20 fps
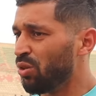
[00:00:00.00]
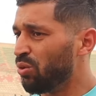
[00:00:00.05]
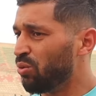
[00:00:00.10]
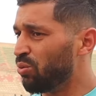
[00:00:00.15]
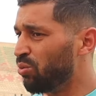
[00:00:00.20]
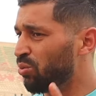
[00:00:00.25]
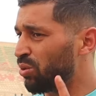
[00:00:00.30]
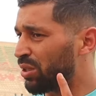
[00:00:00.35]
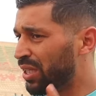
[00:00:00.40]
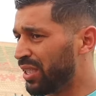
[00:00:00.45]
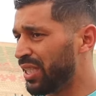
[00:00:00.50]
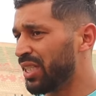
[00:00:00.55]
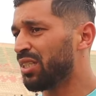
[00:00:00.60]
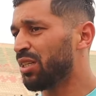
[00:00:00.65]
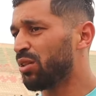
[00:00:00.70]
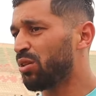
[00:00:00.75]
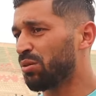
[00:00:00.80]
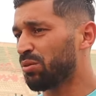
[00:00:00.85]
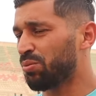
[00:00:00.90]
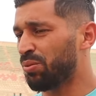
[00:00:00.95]
وكلينا
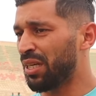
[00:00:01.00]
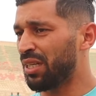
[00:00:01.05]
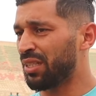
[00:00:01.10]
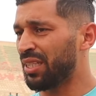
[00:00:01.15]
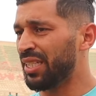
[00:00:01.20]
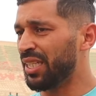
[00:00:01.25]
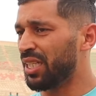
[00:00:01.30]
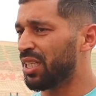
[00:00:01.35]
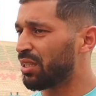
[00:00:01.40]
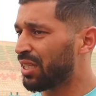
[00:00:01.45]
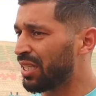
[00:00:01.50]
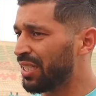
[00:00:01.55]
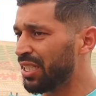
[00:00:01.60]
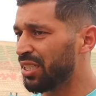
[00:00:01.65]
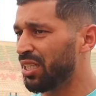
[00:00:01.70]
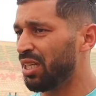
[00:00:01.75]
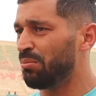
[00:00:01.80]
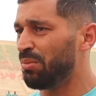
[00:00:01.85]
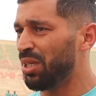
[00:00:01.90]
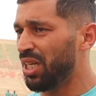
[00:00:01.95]
الخص في هاد ليكيب
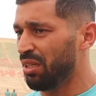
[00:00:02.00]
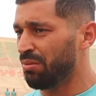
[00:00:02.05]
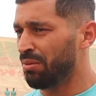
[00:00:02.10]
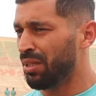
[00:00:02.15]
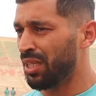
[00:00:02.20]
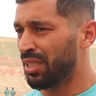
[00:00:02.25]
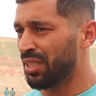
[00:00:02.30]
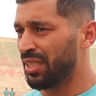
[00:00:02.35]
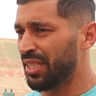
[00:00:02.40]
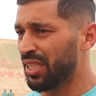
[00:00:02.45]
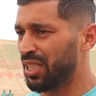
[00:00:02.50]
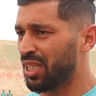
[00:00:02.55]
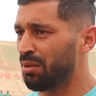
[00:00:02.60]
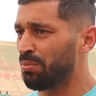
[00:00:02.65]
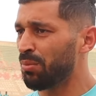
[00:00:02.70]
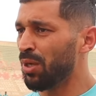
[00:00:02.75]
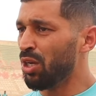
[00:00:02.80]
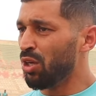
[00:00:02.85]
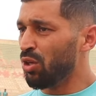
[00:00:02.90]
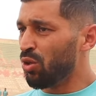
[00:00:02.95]
كلينا الملح في هاد ليكيب
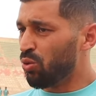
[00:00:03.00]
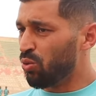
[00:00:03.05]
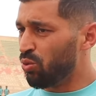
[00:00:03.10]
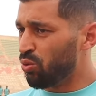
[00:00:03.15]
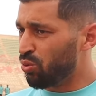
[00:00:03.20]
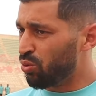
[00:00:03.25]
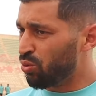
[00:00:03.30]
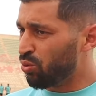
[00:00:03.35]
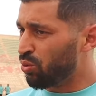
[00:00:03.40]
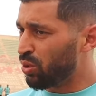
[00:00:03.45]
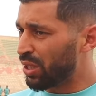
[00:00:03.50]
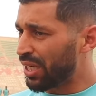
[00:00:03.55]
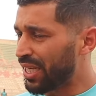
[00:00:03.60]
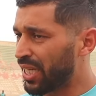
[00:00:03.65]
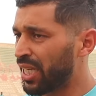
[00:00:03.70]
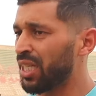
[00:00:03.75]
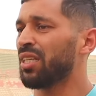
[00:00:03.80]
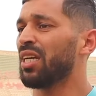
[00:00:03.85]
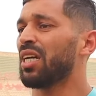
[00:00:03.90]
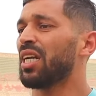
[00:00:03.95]

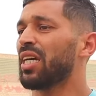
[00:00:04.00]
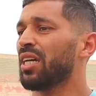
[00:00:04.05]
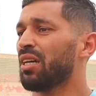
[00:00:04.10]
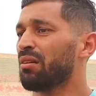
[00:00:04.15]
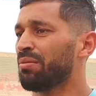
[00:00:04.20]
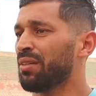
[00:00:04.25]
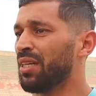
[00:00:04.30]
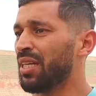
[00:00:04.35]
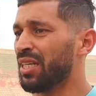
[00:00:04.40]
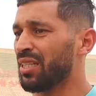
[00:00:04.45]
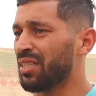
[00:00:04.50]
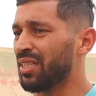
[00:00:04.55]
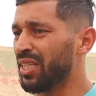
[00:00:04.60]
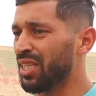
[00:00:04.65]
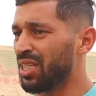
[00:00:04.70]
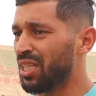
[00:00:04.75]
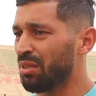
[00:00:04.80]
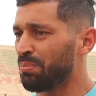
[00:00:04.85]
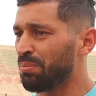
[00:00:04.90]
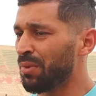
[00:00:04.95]
ولقينا الخير في هذه
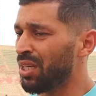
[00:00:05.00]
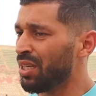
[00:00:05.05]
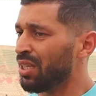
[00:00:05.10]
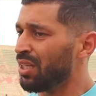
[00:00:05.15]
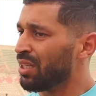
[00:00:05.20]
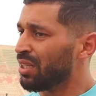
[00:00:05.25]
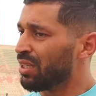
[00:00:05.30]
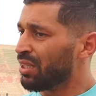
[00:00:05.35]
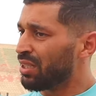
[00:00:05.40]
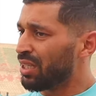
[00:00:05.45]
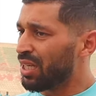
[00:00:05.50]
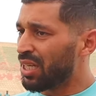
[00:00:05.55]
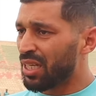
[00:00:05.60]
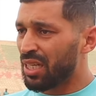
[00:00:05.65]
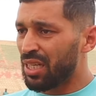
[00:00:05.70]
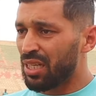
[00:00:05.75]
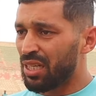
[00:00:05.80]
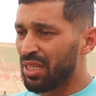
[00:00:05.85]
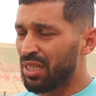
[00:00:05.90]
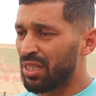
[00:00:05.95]
ليكيب
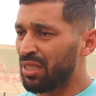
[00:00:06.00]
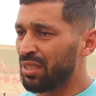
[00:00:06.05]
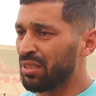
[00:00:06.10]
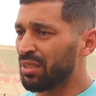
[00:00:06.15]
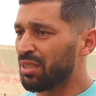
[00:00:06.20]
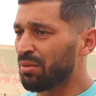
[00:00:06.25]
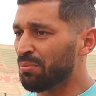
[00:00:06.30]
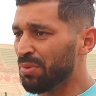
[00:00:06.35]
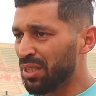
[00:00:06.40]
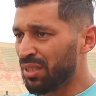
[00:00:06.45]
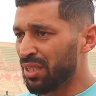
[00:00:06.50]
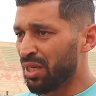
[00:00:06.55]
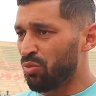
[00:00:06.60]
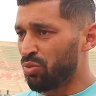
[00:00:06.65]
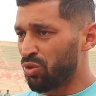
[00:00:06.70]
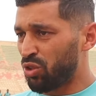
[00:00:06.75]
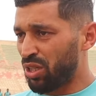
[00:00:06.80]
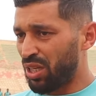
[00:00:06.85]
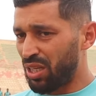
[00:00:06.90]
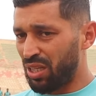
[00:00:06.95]
آه نتمناو ان
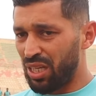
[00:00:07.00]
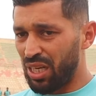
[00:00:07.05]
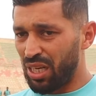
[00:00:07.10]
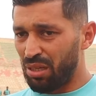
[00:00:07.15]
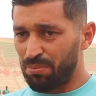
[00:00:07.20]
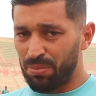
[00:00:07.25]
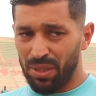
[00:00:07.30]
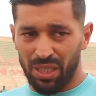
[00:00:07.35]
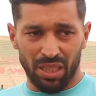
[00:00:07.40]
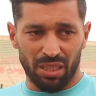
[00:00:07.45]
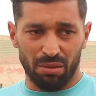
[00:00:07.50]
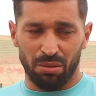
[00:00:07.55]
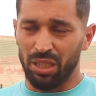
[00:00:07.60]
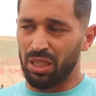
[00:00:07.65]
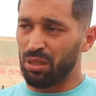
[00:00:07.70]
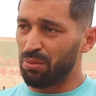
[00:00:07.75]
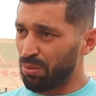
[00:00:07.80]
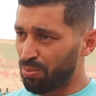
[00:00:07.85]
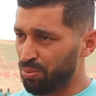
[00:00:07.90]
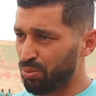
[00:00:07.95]
شاء الله بالك
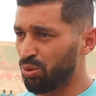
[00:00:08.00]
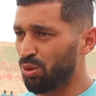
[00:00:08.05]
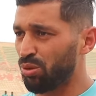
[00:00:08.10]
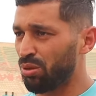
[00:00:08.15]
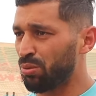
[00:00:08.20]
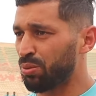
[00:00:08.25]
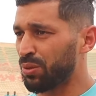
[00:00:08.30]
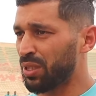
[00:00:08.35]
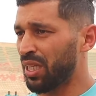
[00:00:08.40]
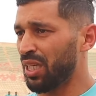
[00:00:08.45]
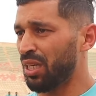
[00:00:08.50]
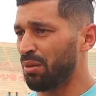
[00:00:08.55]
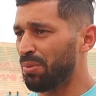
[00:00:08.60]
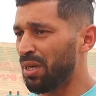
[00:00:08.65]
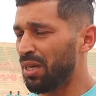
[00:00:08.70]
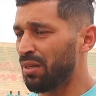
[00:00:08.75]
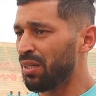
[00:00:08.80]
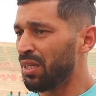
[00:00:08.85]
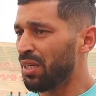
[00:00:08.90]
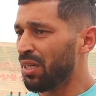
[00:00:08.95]
ليكيب في ظروف
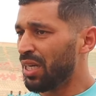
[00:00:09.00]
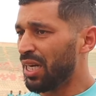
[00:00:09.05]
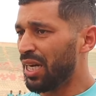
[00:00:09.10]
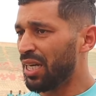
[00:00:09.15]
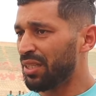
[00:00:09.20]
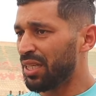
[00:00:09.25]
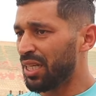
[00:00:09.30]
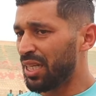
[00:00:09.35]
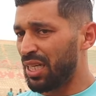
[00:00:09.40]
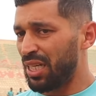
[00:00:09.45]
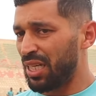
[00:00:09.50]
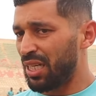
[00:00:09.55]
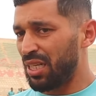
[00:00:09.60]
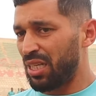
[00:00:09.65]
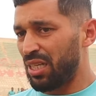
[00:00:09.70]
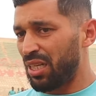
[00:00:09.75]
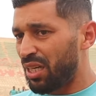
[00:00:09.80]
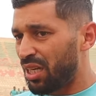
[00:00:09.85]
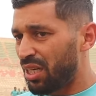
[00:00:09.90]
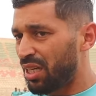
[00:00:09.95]
صعيبه
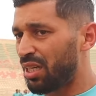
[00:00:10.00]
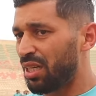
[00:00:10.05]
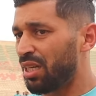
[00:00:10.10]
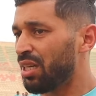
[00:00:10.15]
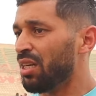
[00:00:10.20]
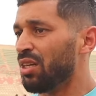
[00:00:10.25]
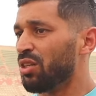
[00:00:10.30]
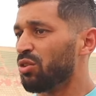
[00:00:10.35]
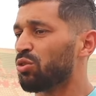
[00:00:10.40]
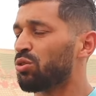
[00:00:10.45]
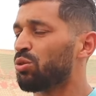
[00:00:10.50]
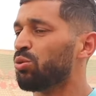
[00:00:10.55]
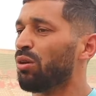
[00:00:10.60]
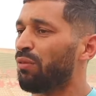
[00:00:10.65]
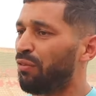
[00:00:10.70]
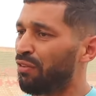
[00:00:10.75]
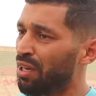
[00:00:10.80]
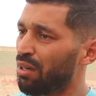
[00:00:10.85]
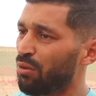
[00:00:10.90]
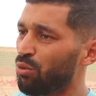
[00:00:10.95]
انا يسوي
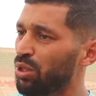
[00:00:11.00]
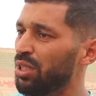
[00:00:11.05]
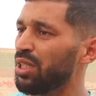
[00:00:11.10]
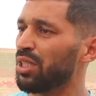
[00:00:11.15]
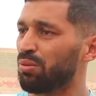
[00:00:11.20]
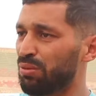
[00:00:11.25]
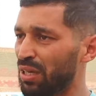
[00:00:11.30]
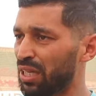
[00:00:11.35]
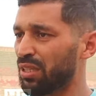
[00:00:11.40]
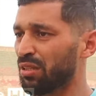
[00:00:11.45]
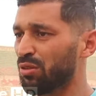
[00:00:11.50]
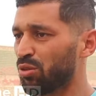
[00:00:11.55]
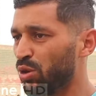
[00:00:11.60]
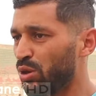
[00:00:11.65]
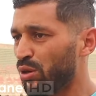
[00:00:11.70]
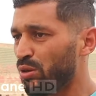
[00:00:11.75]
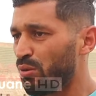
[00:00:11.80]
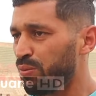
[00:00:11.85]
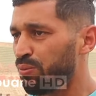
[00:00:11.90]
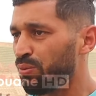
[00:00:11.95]
فيها وليت في هذه
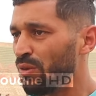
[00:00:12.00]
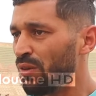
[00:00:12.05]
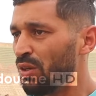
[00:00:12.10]
الظروف